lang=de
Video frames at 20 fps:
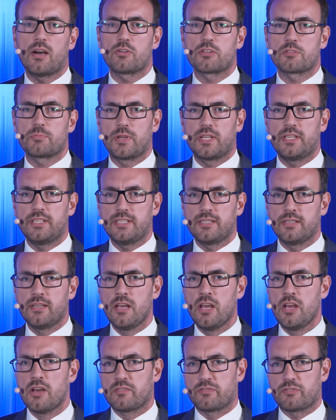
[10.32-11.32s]
aus Berlin
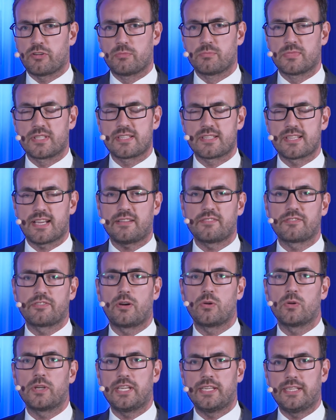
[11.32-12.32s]
vom
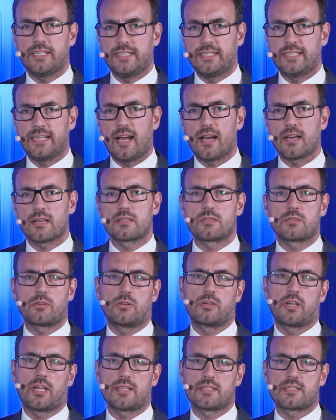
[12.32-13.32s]
ZVEI
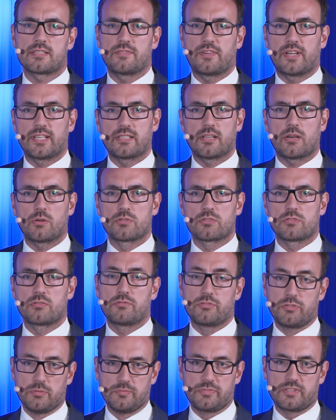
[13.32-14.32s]
Jahreskongress
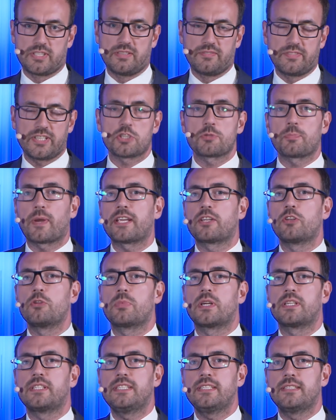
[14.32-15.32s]
2015. Wir sprechen
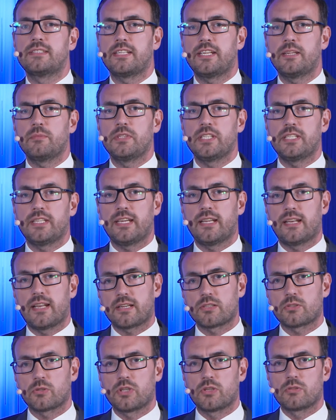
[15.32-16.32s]
über die Themen, die die
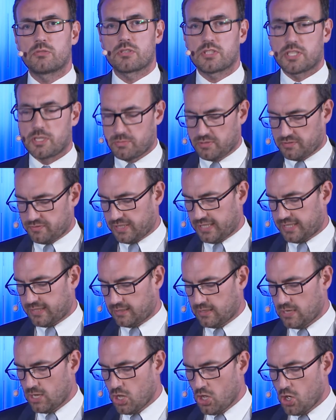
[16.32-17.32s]
Elektroindustrie
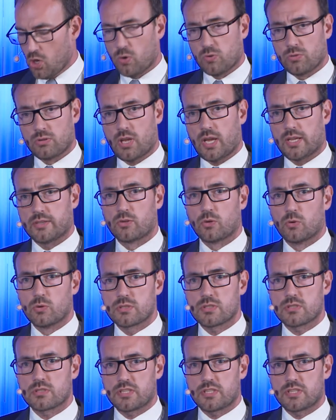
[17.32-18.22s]
bewegen und ein großes